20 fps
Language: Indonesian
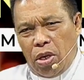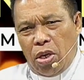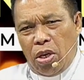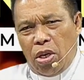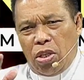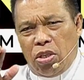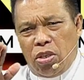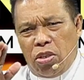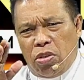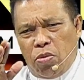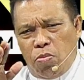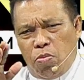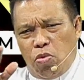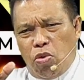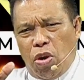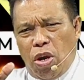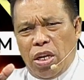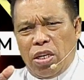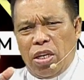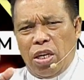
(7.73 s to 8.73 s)
Itu
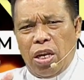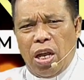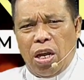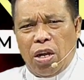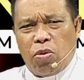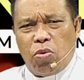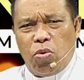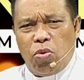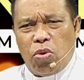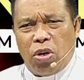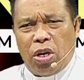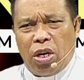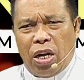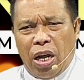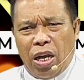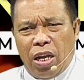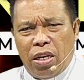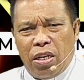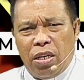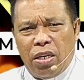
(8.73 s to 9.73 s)
semua
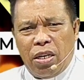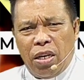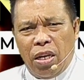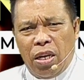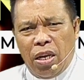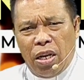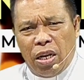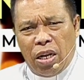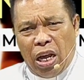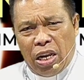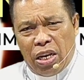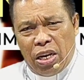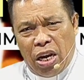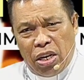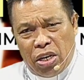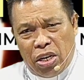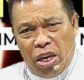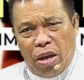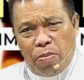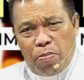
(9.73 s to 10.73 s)
dilakukan karena
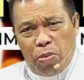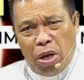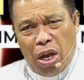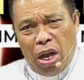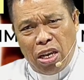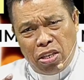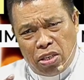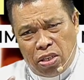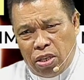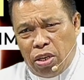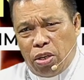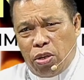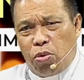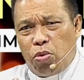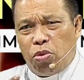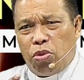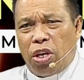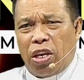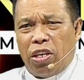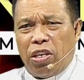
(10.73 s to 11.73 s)
dia mengasihi
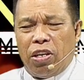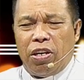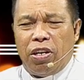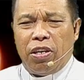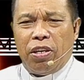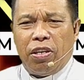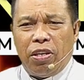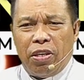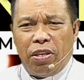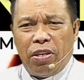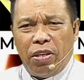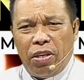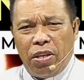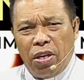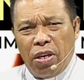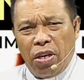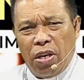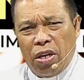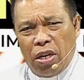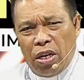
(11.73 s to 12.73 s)
dunia ini.
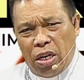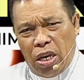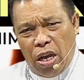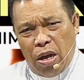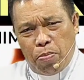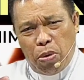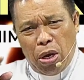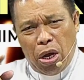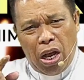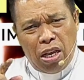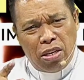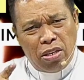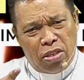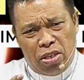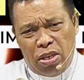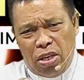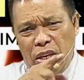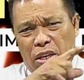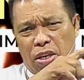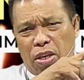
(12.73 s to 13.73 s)
Dia
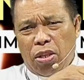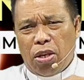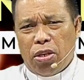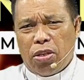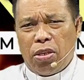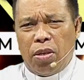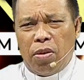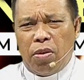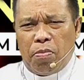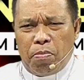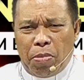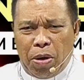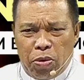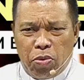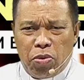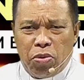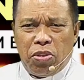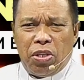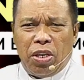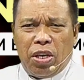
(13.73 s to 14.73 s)
mengasihi kita
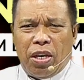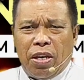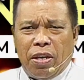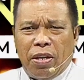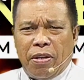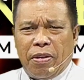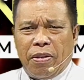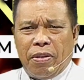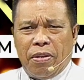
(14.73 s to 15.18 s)
manusia.